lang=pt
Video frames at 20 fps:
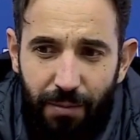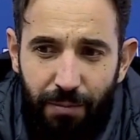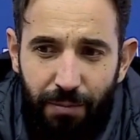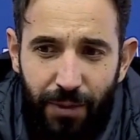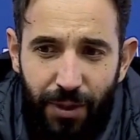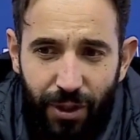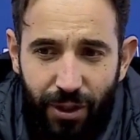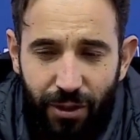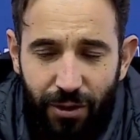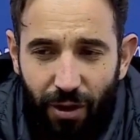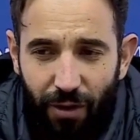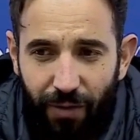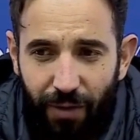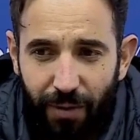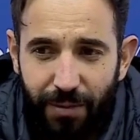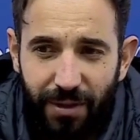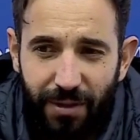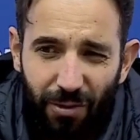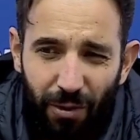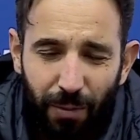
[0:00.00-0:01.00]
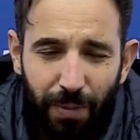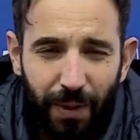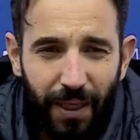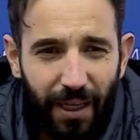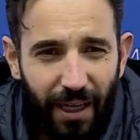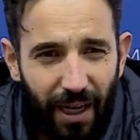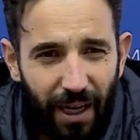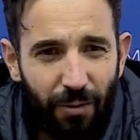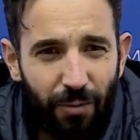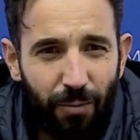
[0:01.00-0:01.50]
mas resolvemos
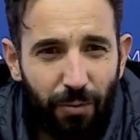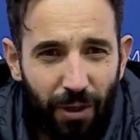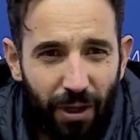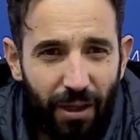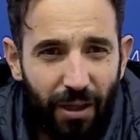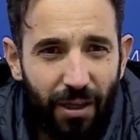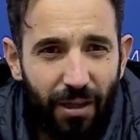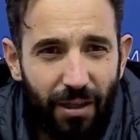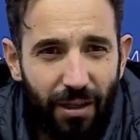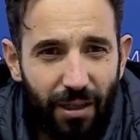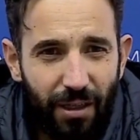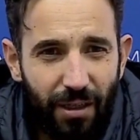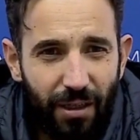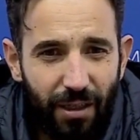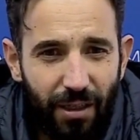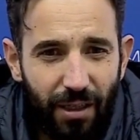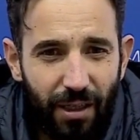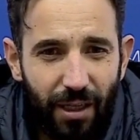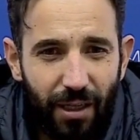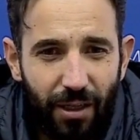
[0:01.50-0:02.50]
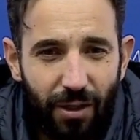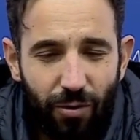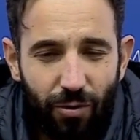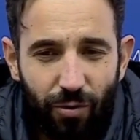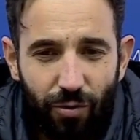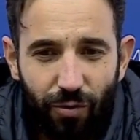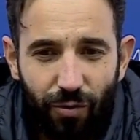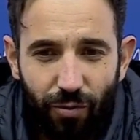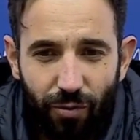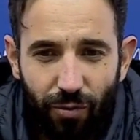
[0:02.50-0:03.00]
complicar um bocadinho e, e aí o,
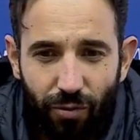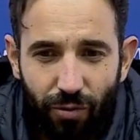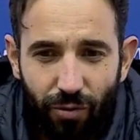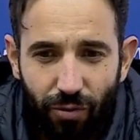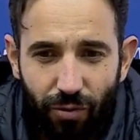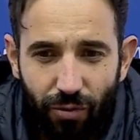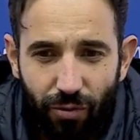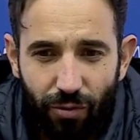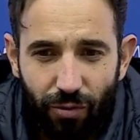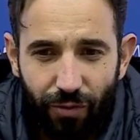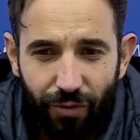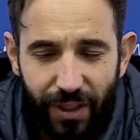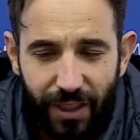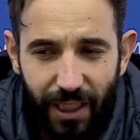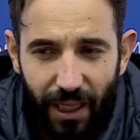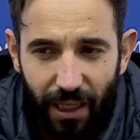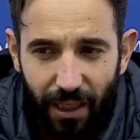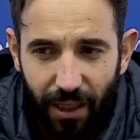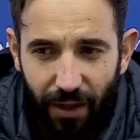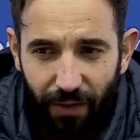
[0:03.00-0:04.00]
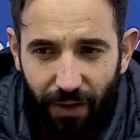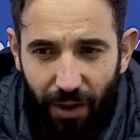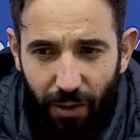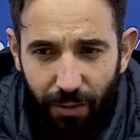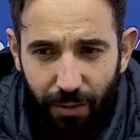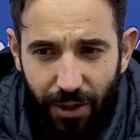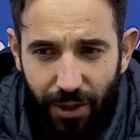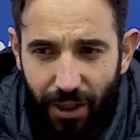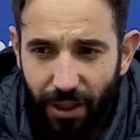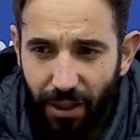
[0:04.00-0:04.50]
o, o, Vizela teve
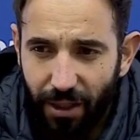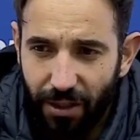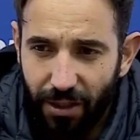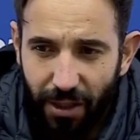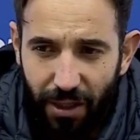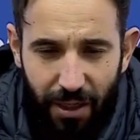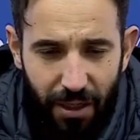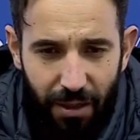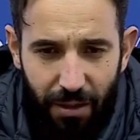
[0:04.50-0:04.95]
algumas saídas.